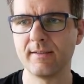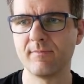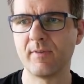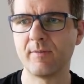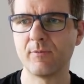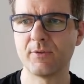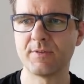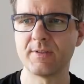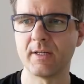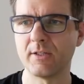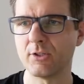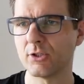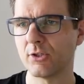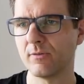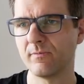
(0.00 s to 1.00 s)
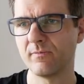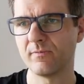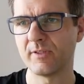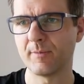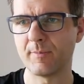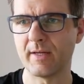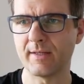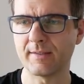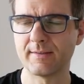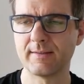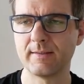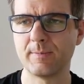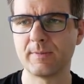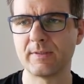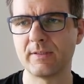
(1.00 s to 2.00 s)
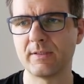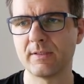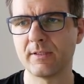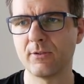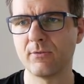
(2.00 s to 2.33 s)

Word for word: denn wenn wir uns hier anschauen, ich habe ja 78